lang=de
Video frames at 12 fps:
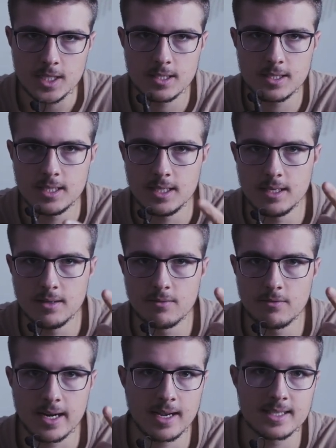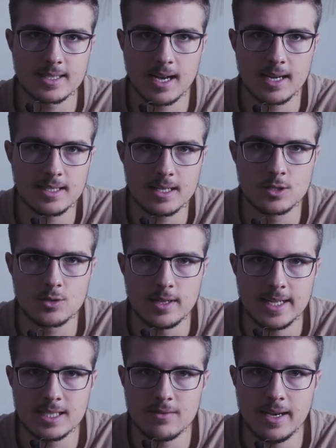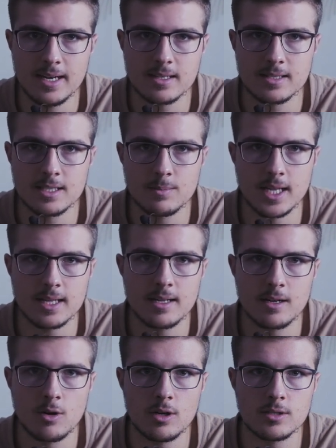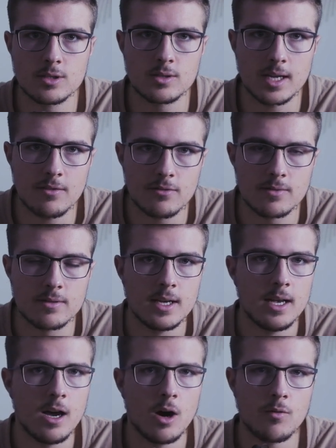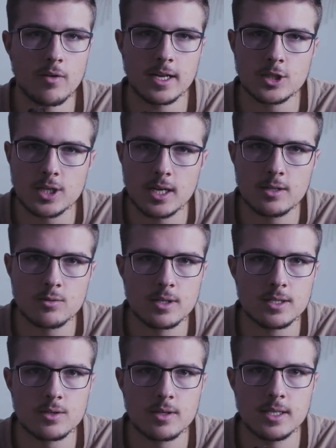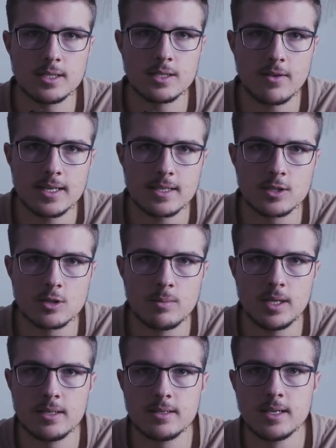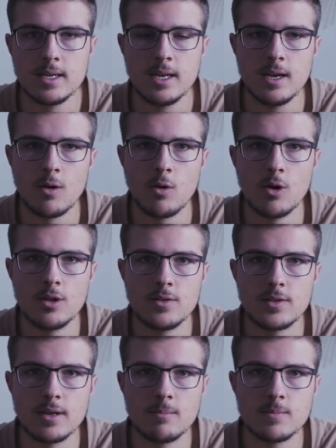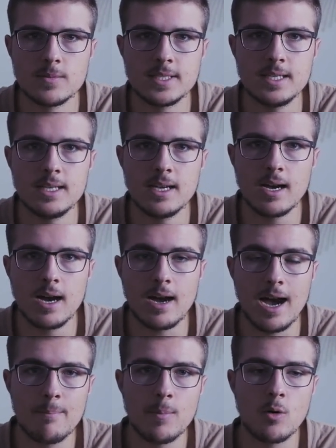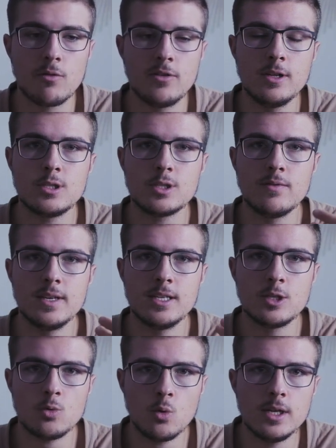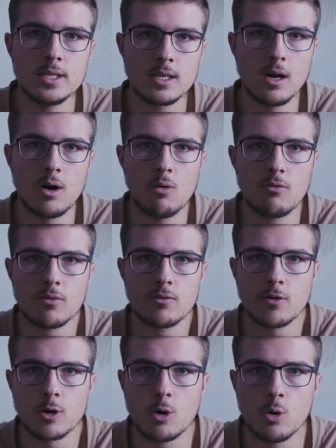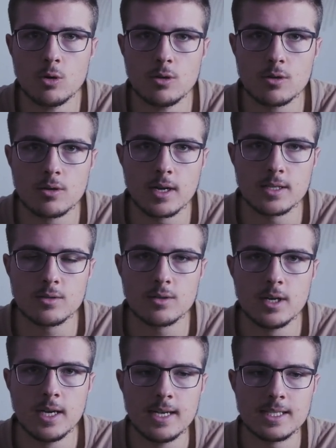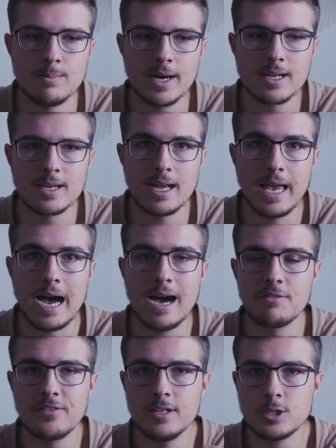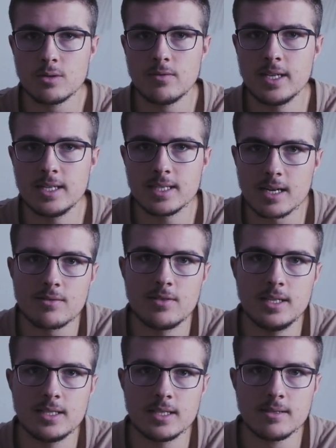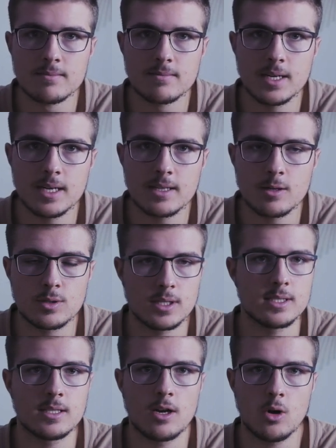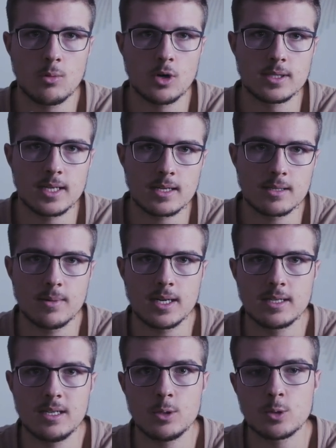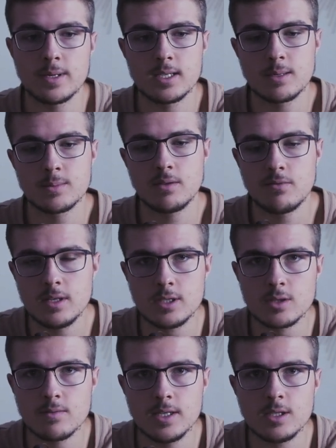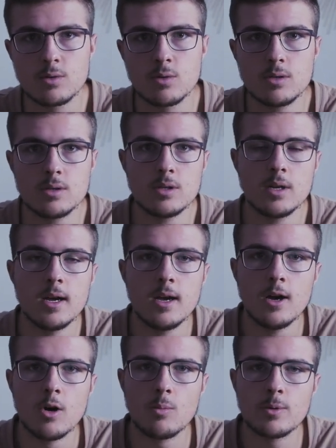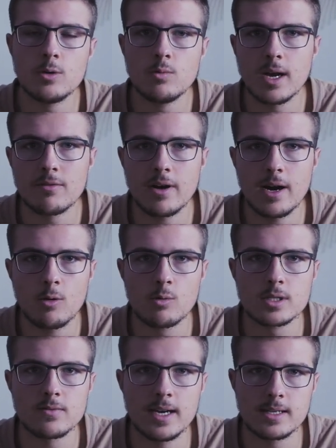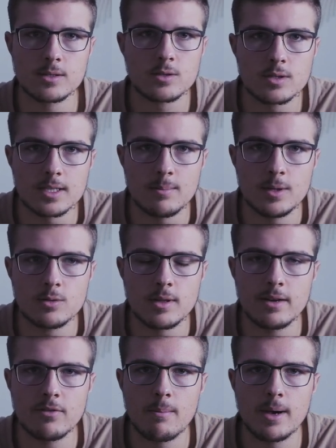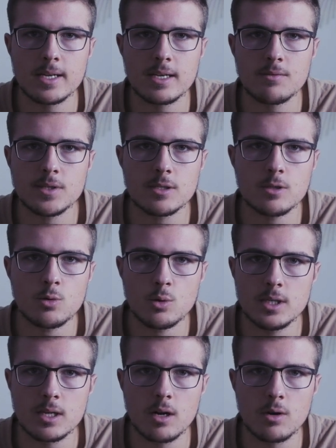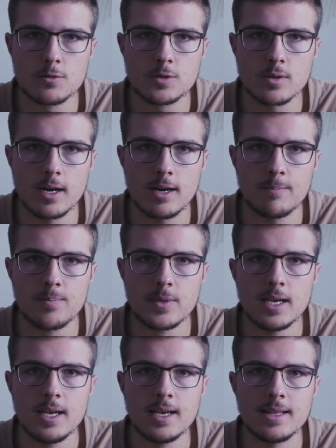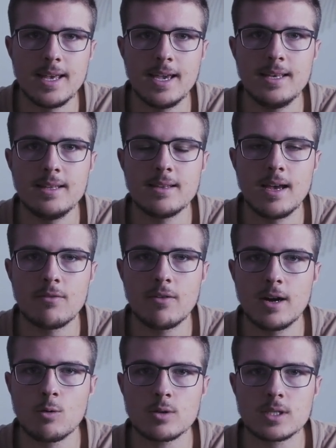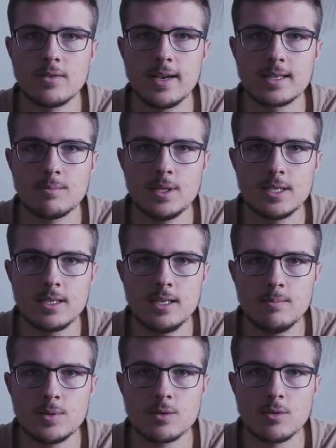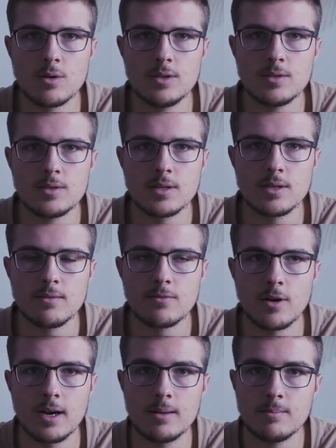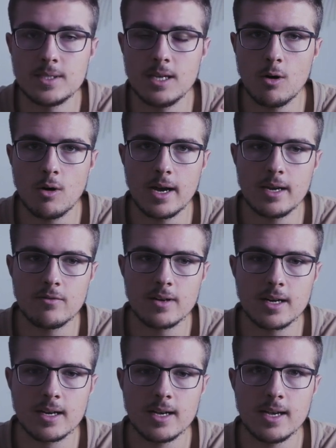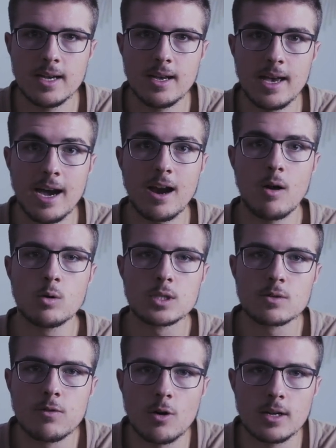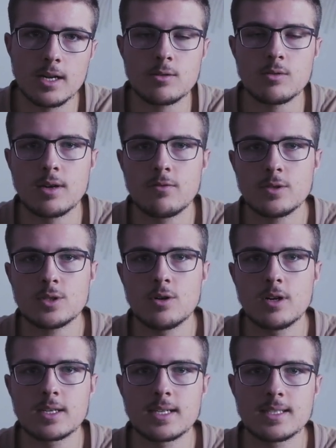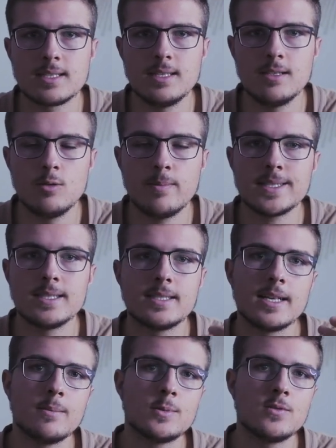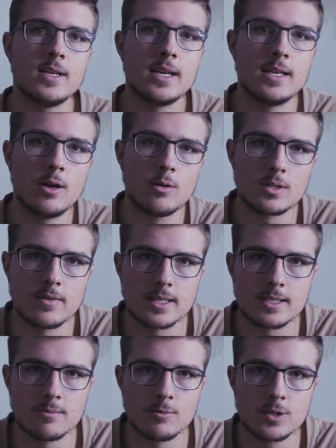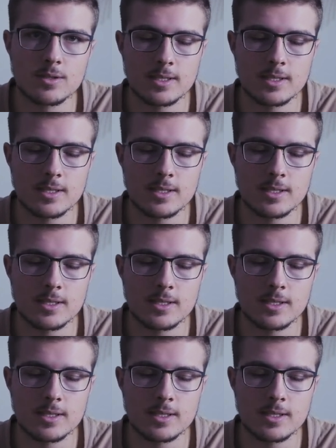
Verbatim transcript: Sie fangen erst gar nicht an zu netzwerken, sich mit anderen Leuten zu treffen, auf Veranstaltungen zu gehen, sich weiterzubilden. Und ähm, sie haben auch viel zu wenig Durchlauf von Kunden. Also sie machen A viel zu wenig Akquise, ja, dadurch, dass sie kaum Kontakte machen, dementsprechend haben sie viel zu wenig Kunden, um genug Erfahrungswerte zu sammeln und einfach mal einen gewissen Durchlauf zu haben, der ihnen Erfahrungswerte mitgibt und äh, vor allem sie auch einfach herausfordert und dafür sorgt, dass sie über sich selbst wieder hinauswachsen müssen.